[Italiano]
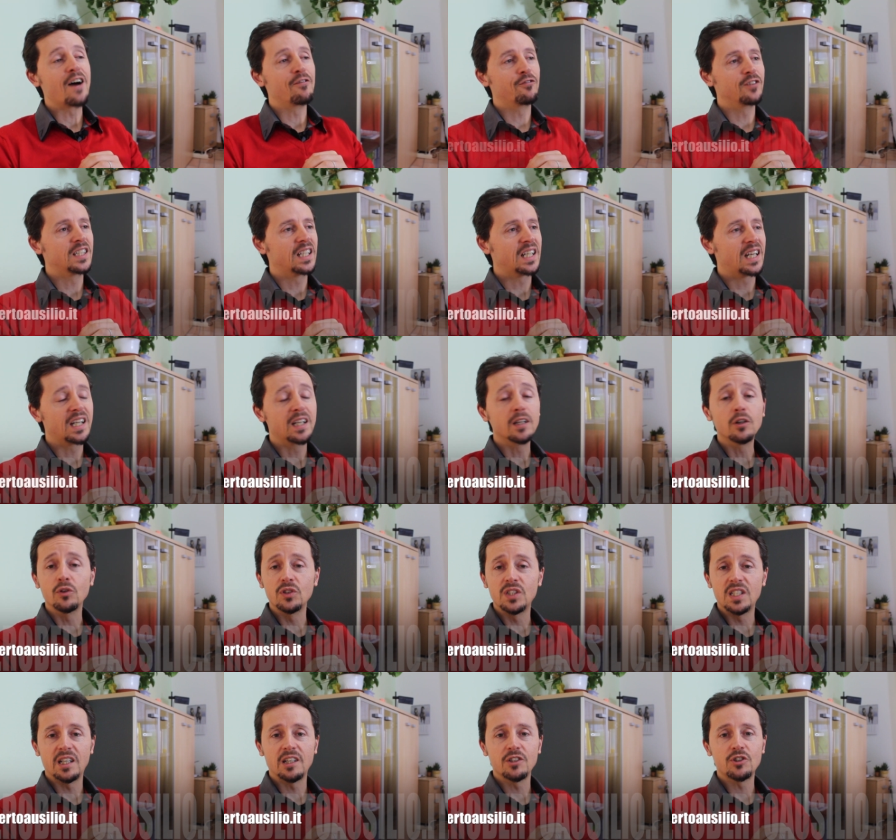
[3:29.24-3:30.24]
a vedere le
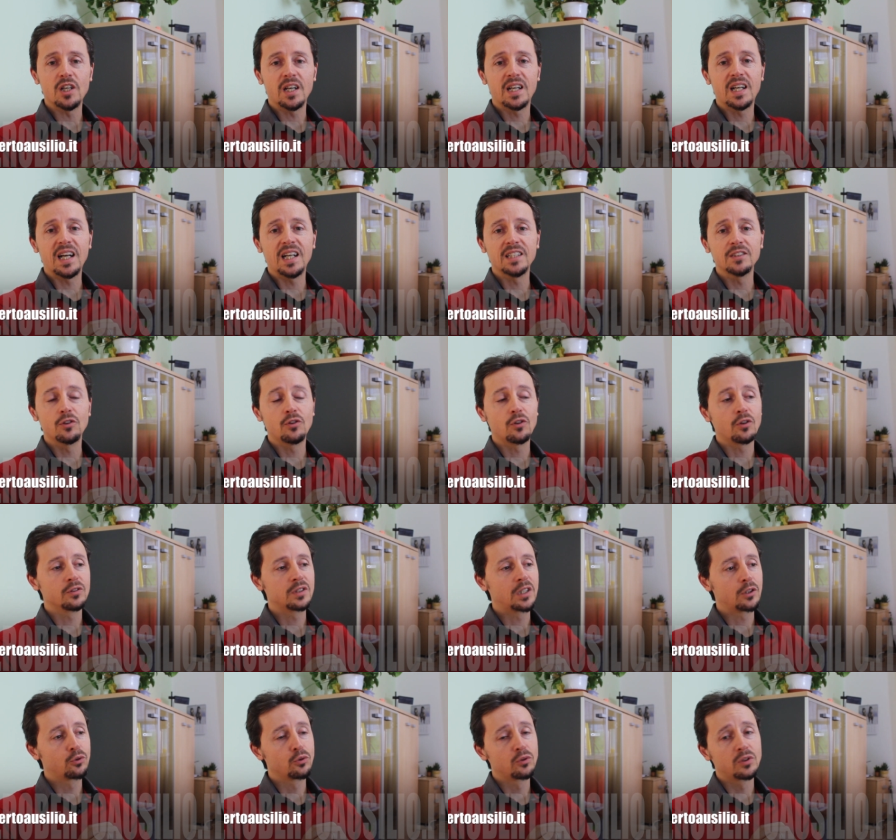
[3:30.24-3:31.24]
cose che ci accadono
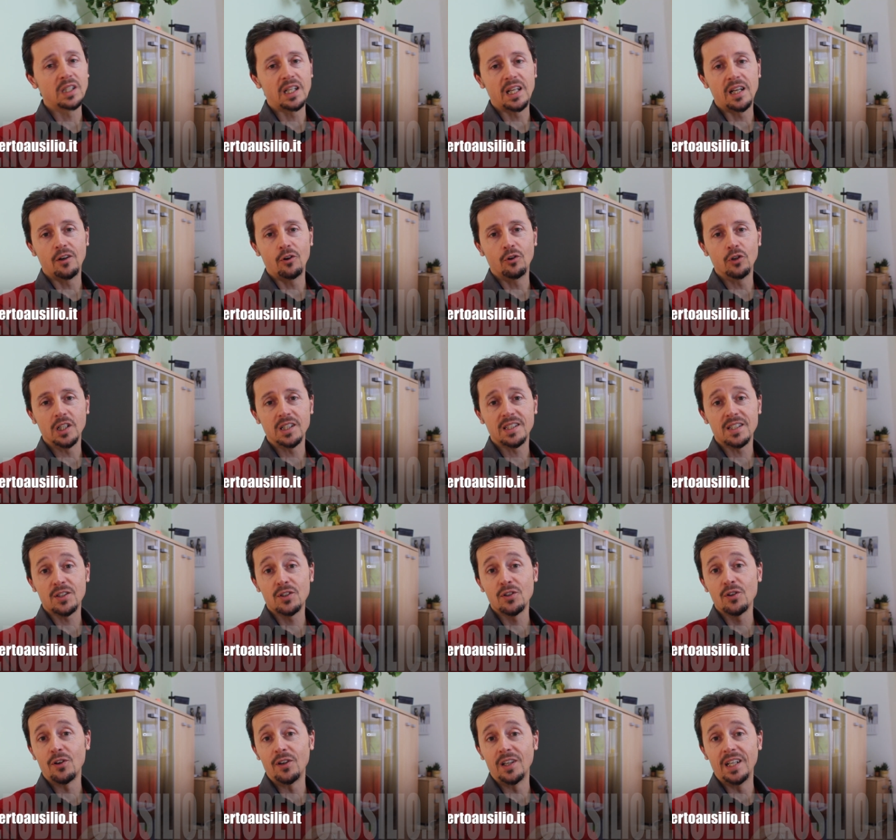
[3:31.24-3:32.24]
da tutte le
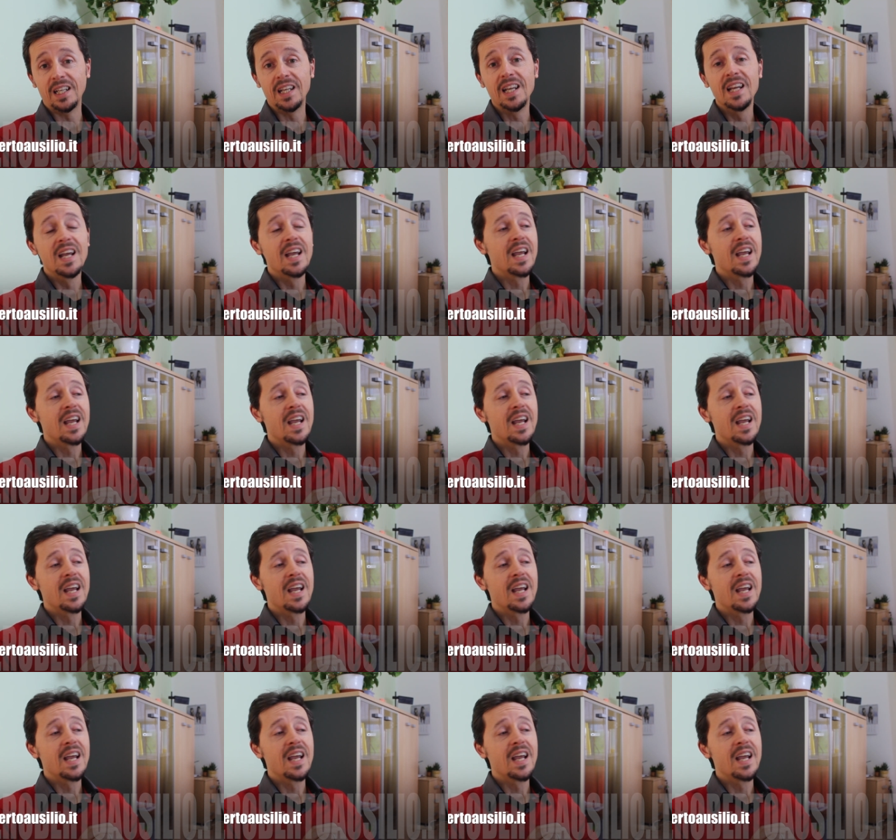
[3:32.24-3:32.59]
angolazioni